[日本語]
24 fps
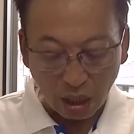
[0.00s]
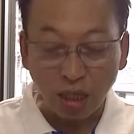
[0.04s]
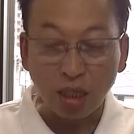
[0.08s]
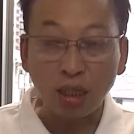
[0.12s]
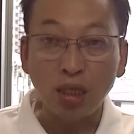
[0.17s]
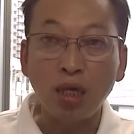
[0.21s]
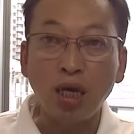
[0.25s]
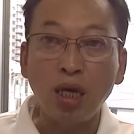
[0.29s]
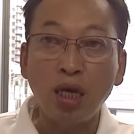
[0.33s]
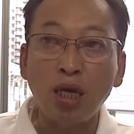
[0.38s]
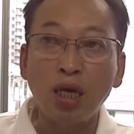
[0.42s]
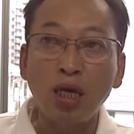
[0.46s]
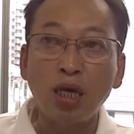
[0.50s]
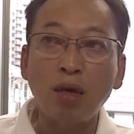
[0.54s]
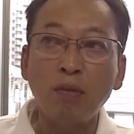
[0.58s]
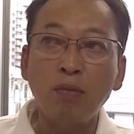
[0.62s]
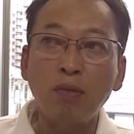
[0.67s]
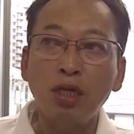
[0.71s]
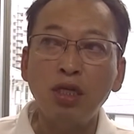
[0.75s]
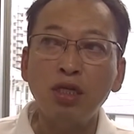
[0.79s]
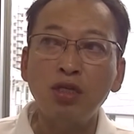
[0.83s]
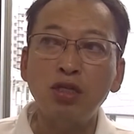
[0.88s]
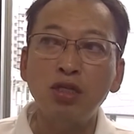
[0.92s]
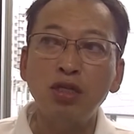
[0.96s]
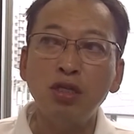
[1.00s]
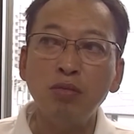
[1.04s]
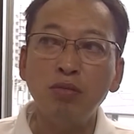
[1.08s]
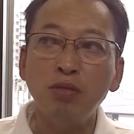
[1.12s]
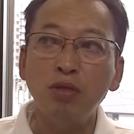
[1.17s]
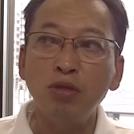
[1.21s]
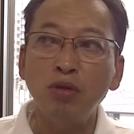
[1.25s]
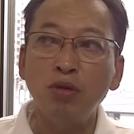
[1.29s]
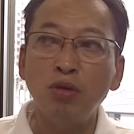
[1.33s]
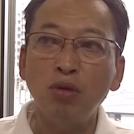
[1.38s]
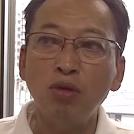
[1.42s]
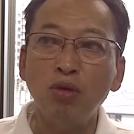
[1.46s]
でやっぱり水
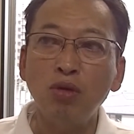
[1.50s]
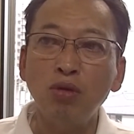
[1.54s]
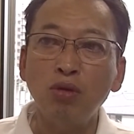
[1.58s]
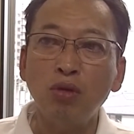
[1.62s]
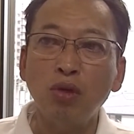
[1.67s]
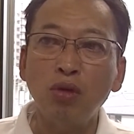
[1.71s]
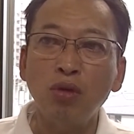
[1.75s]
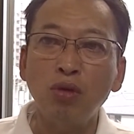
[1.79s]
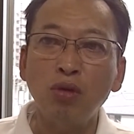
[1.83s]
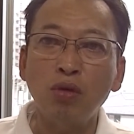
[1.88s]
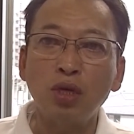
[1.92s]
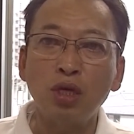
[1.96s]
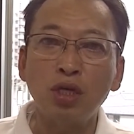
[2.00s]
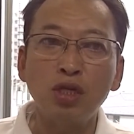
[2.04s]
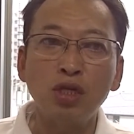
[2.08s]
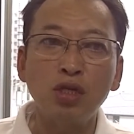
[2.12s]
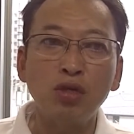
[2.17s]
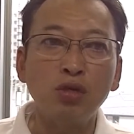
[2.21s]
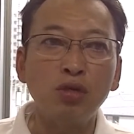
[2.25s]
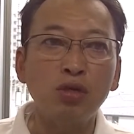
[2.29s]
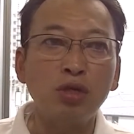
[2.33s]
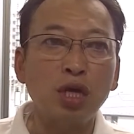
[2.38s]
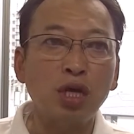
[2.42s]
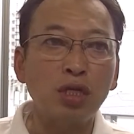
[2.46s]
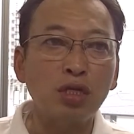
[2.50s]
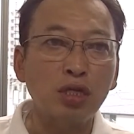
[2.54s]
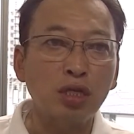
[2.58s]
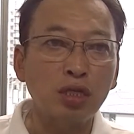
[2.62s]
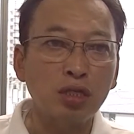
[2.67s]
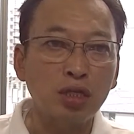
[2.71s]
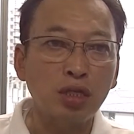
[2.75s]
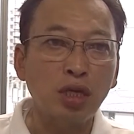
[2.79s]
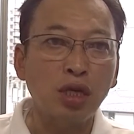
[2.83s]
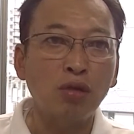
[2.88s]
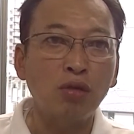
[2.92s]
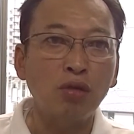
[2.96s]
分補給というのは非常に大
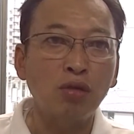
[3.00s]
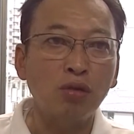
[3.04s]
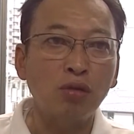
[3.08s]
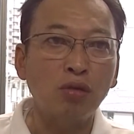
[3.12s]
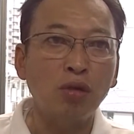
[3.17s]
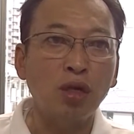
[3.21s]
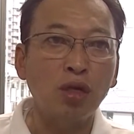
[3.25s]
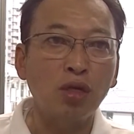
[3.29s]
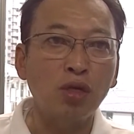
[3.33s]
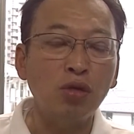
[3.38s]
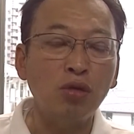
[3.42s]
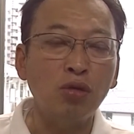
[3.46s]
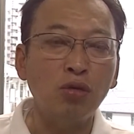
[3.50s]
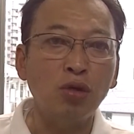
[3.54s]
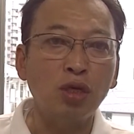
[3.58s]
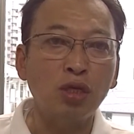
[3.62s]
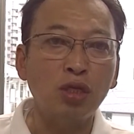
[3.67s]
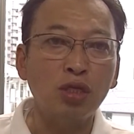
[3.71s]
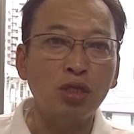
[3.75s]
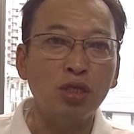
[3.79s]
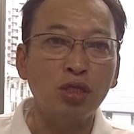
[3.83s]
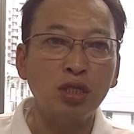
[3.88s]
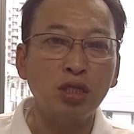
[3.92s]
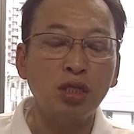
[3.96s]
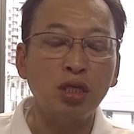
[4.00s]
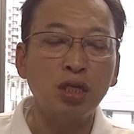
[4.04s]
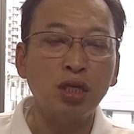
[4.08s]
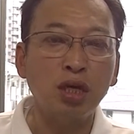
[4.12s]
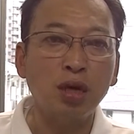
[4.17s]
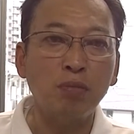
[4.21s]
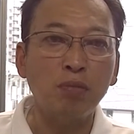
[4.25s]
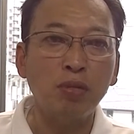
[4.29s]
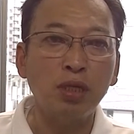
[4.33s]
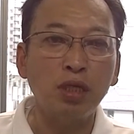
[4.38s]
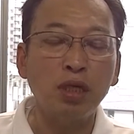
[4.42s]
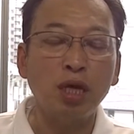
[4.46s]
切だというのは今日私
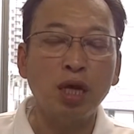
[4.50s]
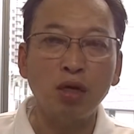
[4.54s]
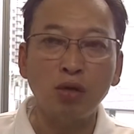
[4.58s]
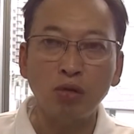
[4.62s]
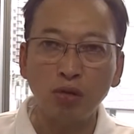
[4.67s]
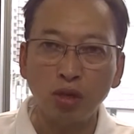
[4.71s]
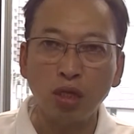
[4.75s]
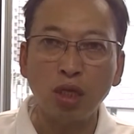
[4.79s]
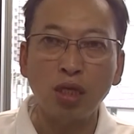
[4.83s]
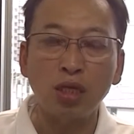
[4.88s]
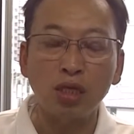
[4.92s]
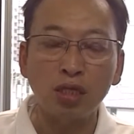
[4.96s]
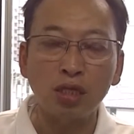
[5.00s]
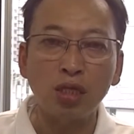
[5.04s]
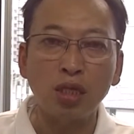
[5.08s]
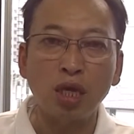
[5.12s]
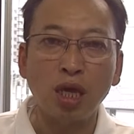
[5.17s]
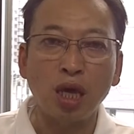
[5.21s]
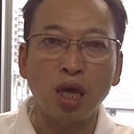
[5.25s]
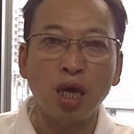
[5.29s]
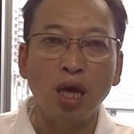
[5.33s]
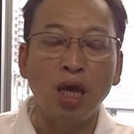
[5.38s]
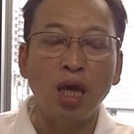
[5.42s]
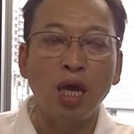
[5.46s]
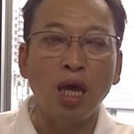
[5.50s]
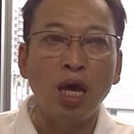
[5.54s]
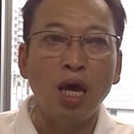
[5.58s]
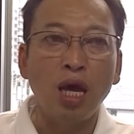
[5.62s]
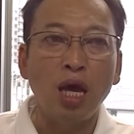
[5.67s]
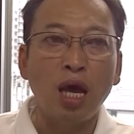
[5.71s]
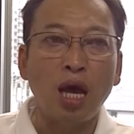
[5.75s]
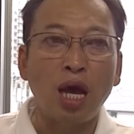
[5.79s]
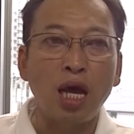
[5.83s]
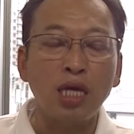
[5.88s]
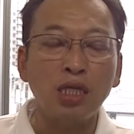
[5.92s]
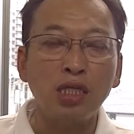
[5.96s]
やっぱりやるってですね
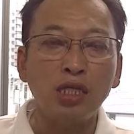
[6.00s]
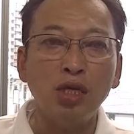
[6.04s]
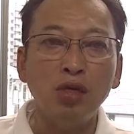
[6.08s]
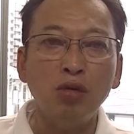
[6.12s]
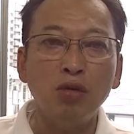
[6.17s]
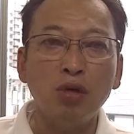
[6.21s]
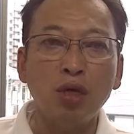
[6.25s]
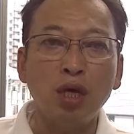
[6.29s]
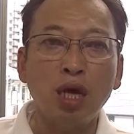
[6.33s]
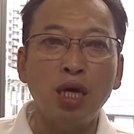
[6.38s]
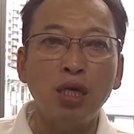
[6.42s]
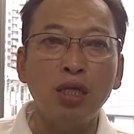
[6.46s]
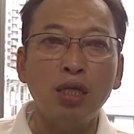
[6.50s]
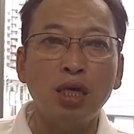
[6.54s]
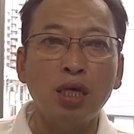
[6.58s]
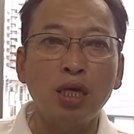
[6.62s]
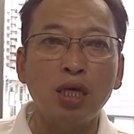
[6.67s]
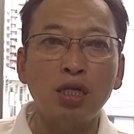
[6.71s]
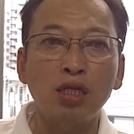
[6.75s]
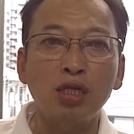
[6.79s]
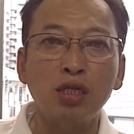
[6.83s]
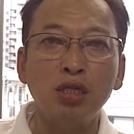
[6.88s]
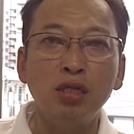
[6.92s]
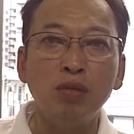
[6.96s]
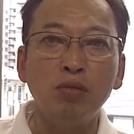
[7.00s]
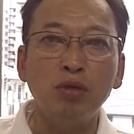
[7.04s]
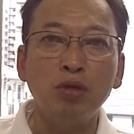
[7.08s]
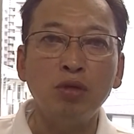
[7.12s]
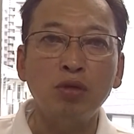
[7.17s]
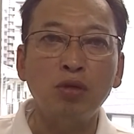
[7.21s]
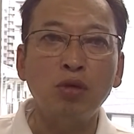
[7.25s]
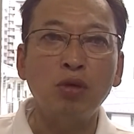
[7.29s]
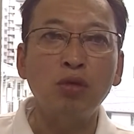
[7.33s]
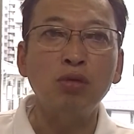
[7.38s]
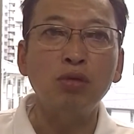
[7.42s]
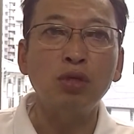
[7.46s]
汗をかいてから水分を
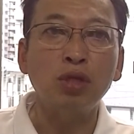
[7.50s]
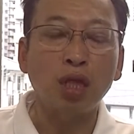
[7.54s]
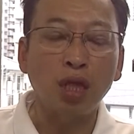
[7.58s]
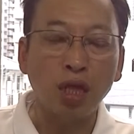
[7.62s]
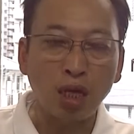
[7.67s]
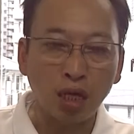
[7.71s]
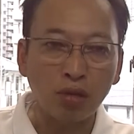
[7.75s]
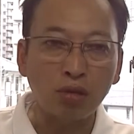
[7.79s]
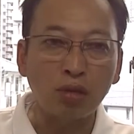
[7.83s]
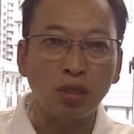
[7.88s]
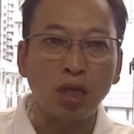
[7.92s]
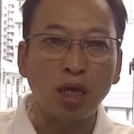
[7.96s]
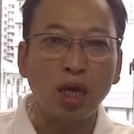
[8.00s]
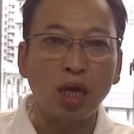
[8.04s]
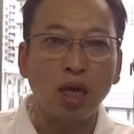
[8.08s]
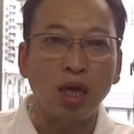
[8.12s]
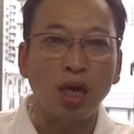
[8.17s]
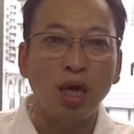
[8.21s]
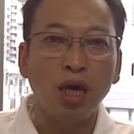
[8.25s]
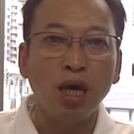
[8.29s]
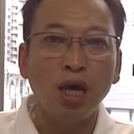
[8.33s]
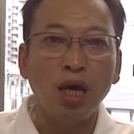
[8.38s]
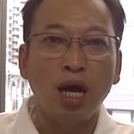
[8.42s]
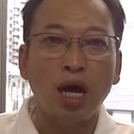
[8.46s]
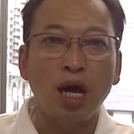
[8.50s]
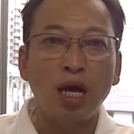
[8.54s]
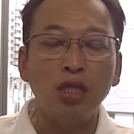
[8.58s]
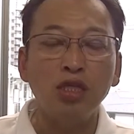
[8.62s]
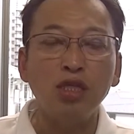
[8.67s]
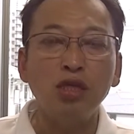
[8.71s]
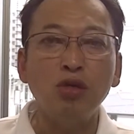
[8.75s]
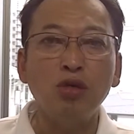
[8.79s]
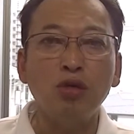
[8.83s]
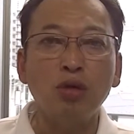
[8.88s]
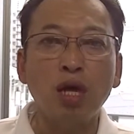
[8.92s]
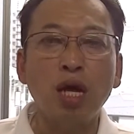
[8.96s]
取るんじゃなくて
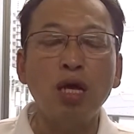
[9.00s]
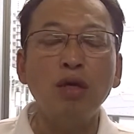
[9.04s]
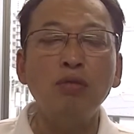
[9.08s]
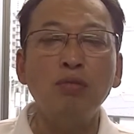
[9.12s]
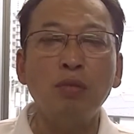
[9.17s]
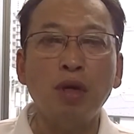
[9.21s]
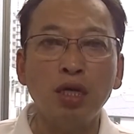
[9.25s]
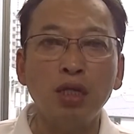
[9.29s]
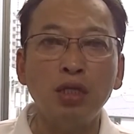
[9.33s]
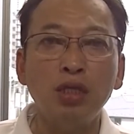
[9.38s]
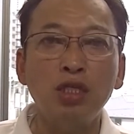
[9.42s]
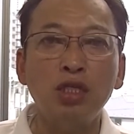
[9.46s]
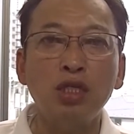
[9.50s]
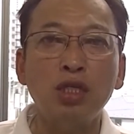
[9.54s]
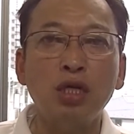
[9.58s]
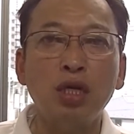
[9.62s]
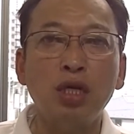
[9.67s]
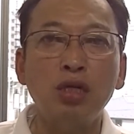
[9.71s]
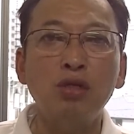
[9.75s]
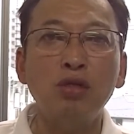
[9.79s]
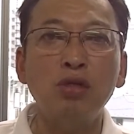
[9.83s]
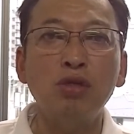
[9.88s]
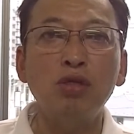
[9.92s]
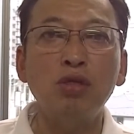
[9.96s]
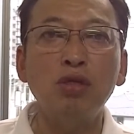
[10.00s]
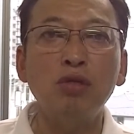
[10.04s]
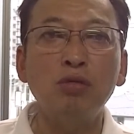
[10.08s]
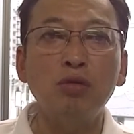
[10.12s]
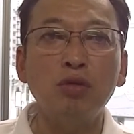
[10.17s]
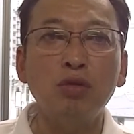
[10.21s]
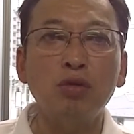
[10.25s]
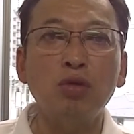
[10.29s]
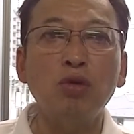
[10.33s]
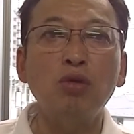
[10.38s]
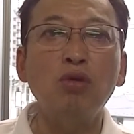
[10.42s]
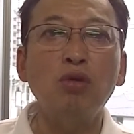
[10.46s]
汗をかく前にしっかりと水
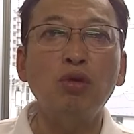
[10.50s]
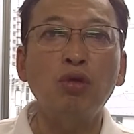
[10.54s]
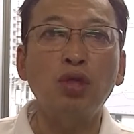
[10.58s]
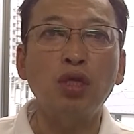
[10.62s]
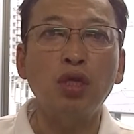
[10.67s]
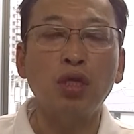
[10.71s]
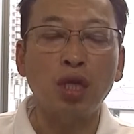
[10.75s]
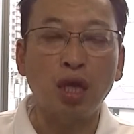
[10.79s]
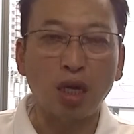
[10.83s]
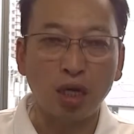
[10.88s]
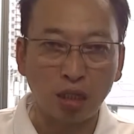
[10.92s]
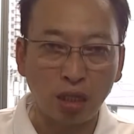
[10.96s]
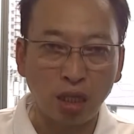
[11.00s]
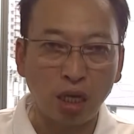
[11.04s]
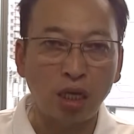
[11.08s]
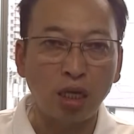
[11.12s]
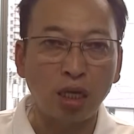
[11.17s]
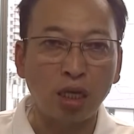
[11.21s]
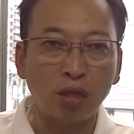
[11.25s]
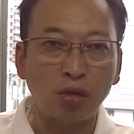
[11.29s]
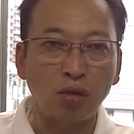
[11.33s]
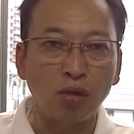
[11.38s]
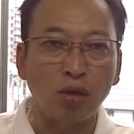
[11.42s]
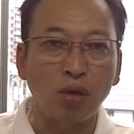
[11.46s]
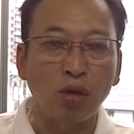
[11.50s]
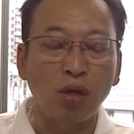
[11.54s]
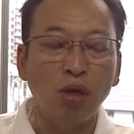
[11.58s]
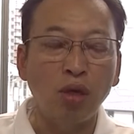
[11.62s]
分を取っとっていただきたいなと